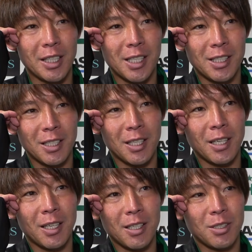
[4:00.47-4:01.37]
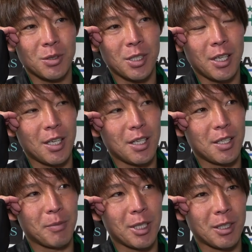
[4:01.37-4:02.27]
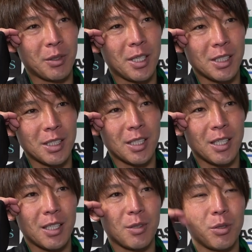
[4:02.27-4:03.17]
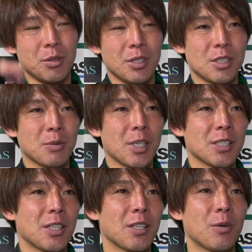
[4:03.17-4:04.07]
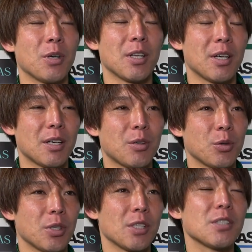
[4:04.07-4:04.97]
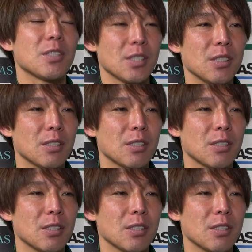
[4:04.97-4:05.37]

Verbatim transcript: 生かされながらそして味方を生かしながらこういうふうに積み重ねてこれたことですし